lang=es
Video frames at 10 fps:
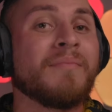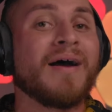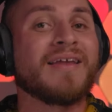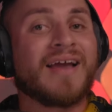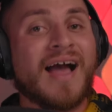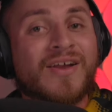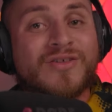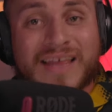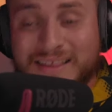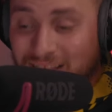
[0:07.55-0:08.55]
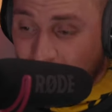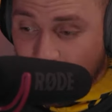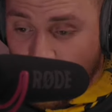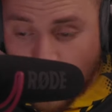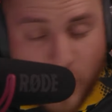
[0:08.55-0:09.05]
Marcano está
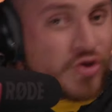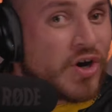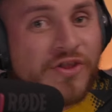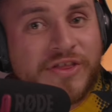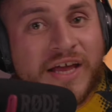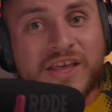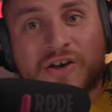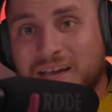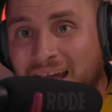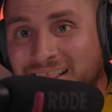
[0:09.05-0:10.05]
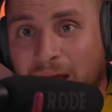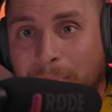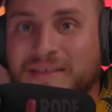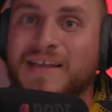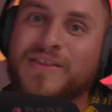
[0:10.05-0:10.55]
sacando mucho contenido. ¿Qué está
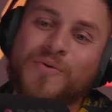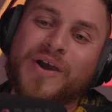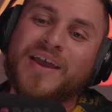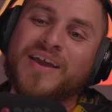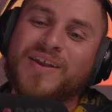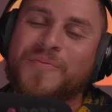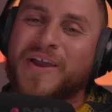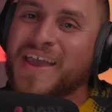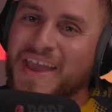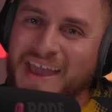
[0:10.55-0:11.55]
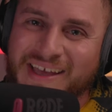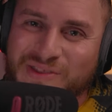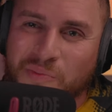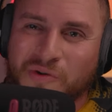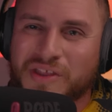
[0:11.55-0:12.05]
pasando? Bueno, pues es que
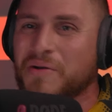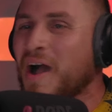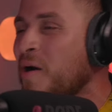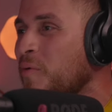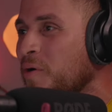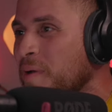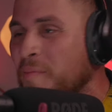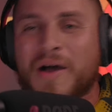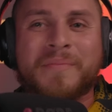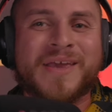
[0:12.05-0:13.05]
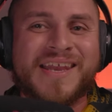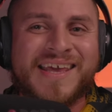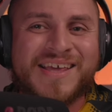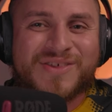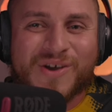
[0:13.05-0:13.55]
estoy motivado. Volvemos a mi
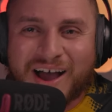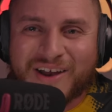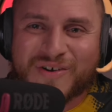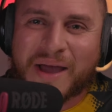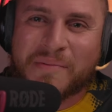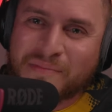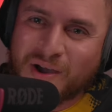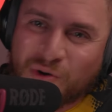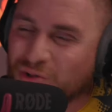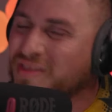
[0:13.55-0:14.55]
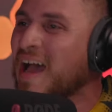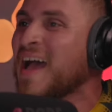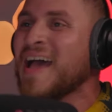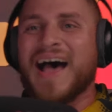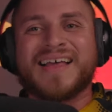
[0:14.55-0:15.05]
inicio, a lo que a mí me gusta,
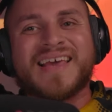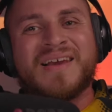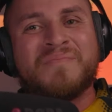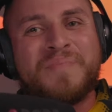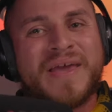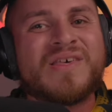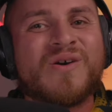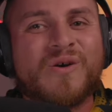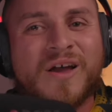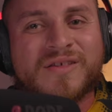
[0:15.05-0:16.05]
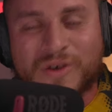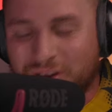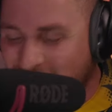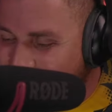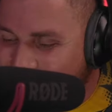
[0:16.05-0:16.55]
hacer video
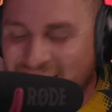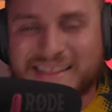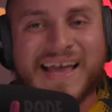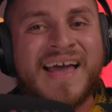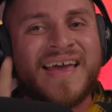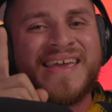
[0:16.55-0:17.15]
reacciones de atletas.